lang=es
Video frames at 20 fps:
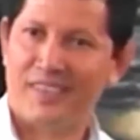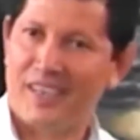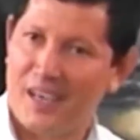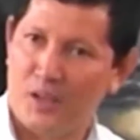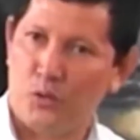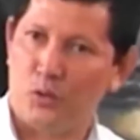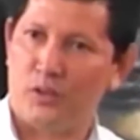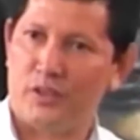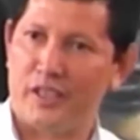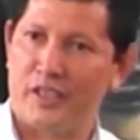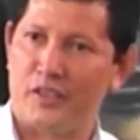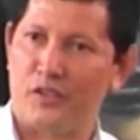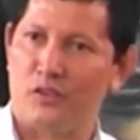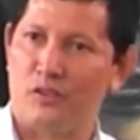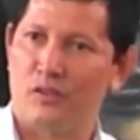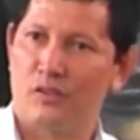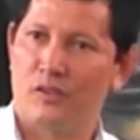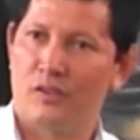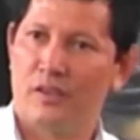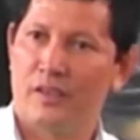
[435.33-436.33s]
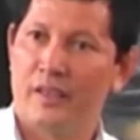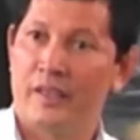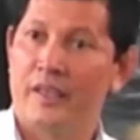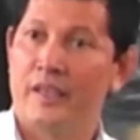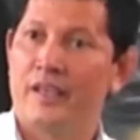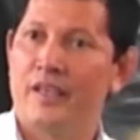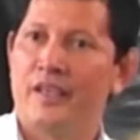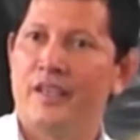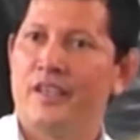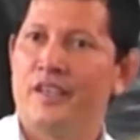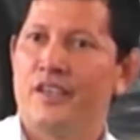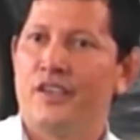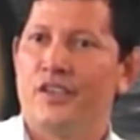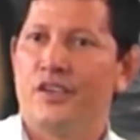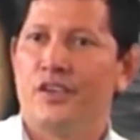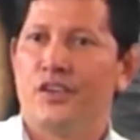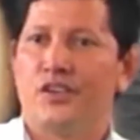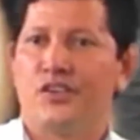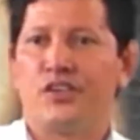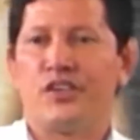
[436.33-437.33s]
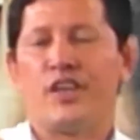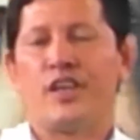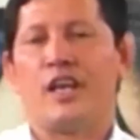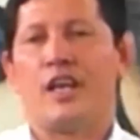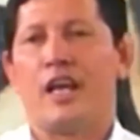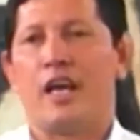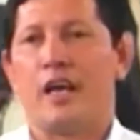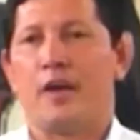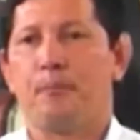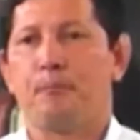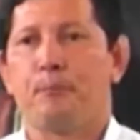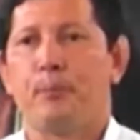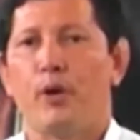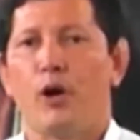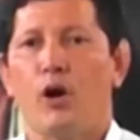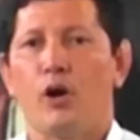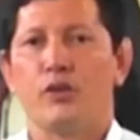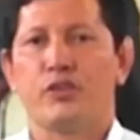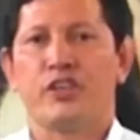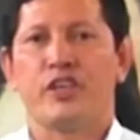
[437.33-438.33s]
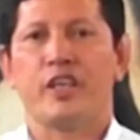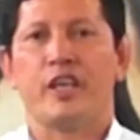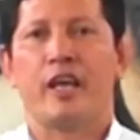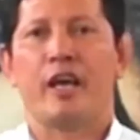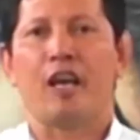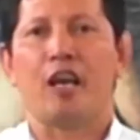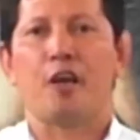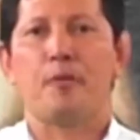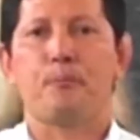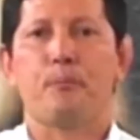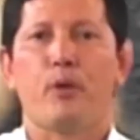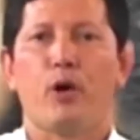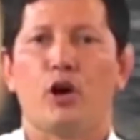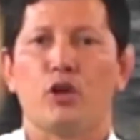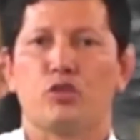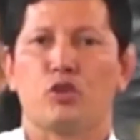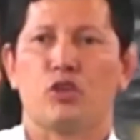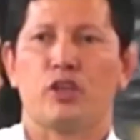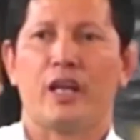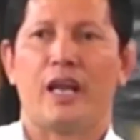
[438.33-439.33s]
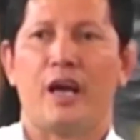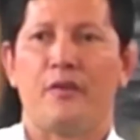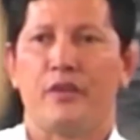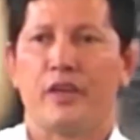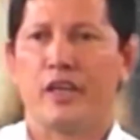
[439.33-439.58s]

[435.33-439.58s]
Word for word: Adulterio. Si, si el esposo de la